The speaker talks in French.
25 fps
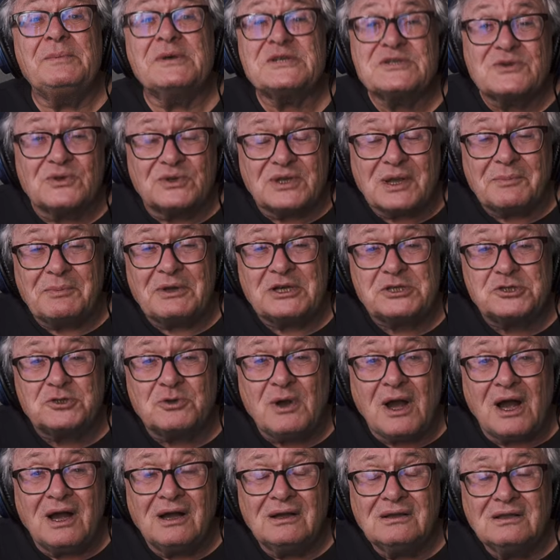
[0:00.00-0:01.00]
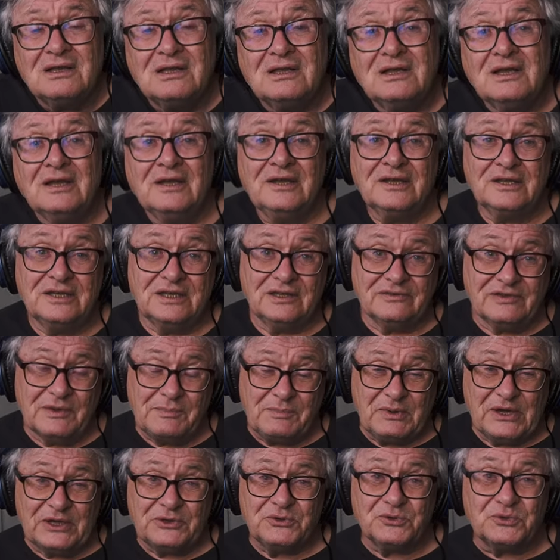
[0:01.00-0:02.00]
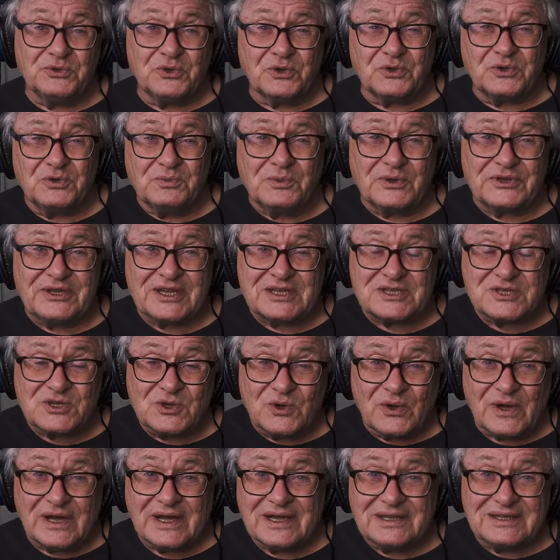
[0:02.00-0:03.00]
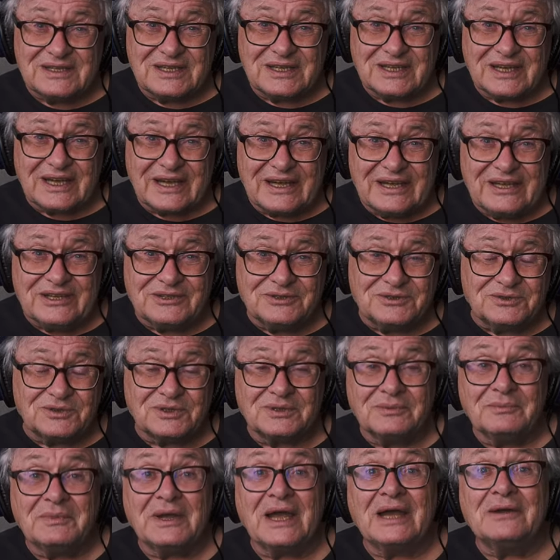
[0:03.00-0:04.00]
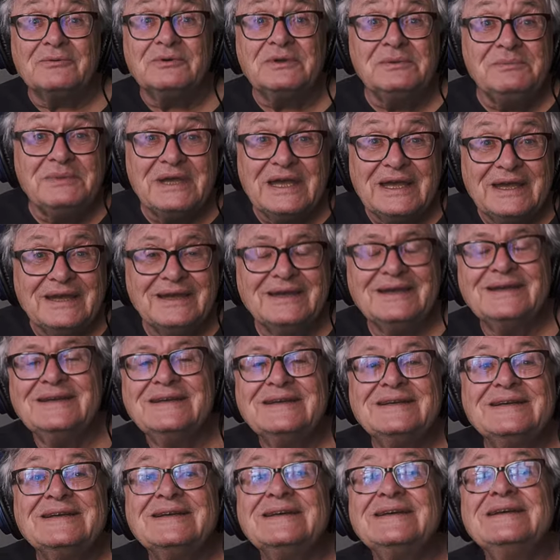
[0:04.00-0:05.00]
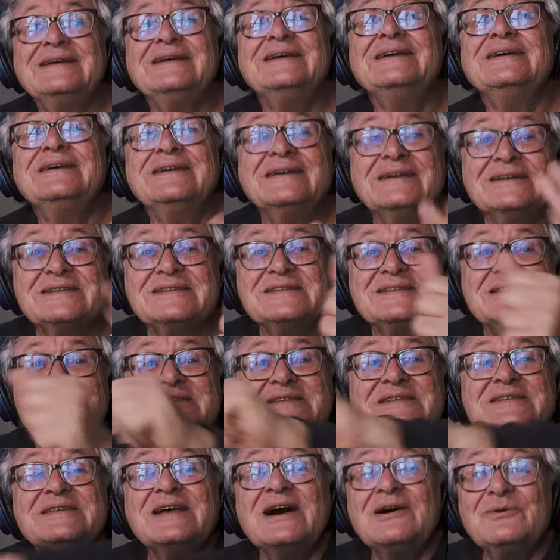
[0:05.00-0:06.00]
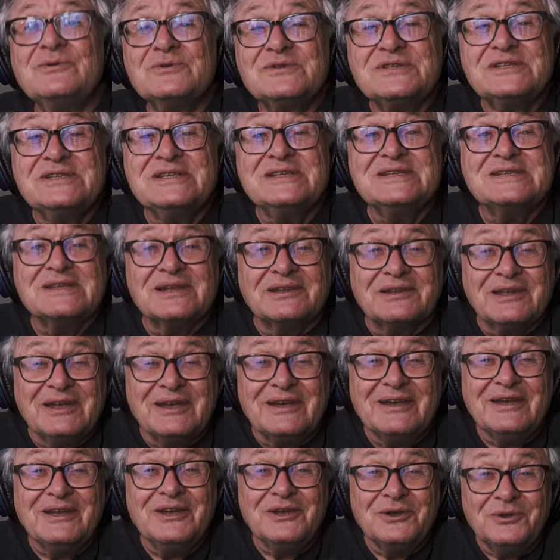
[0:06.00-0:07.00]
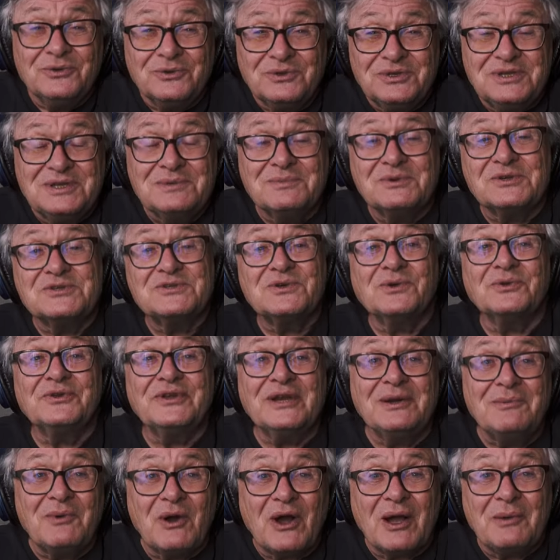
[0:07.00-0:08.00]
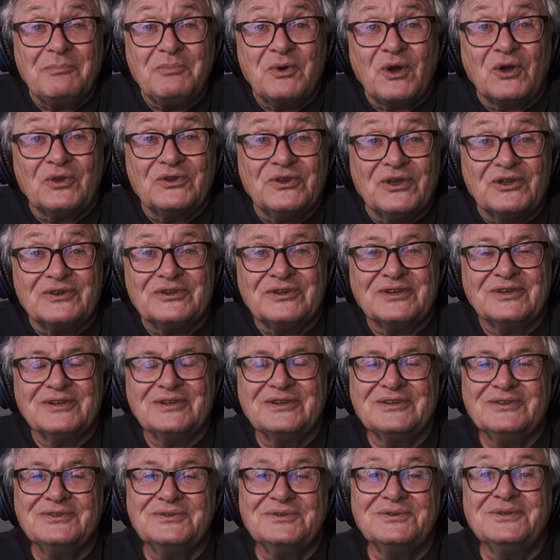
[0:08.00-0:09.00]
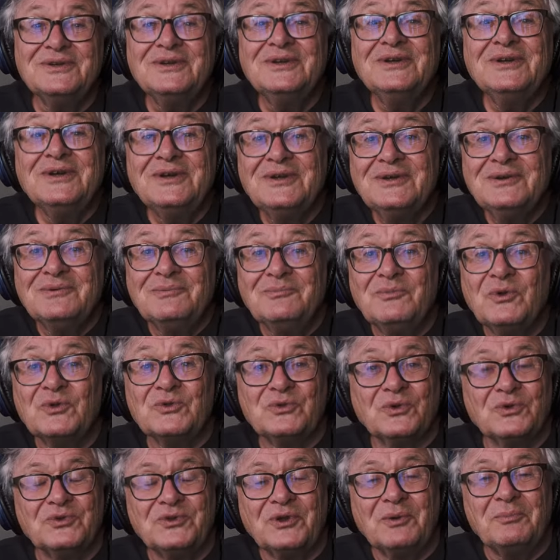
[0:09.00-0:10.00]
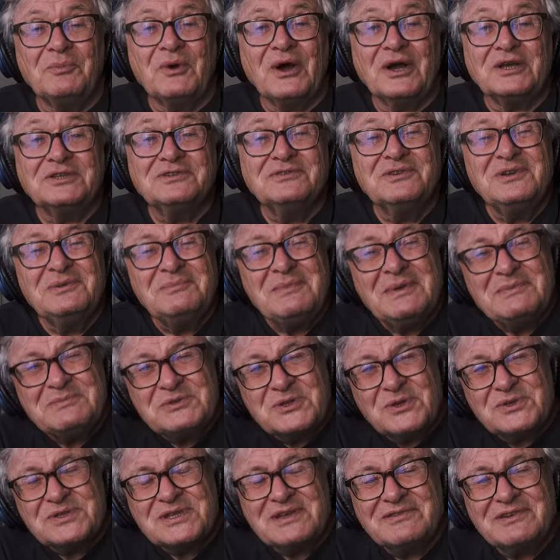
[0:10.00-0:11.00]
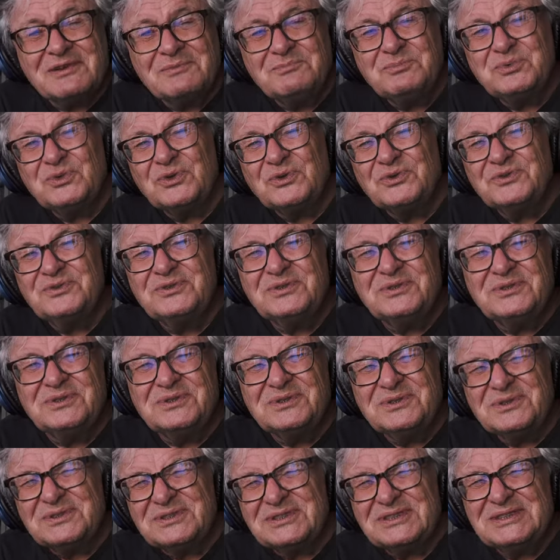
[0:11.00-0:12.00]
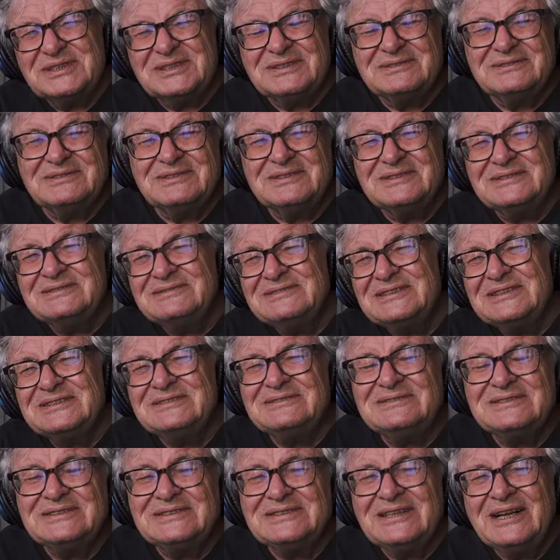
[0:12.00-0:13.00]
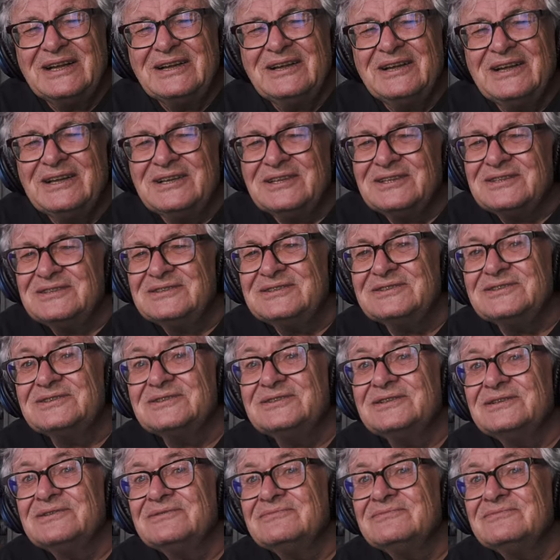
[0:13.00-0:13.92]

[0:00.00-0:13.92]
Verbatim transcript: parce que tu t'as pas le choix. Il y avait plein de documentation à intégrer. Ah oui, mais et, si ça aussi, c'était une dimension tellement importante du monde contemporain. J'ai eu la même chose avec Bourdieu aussi. Euh, euh, euh,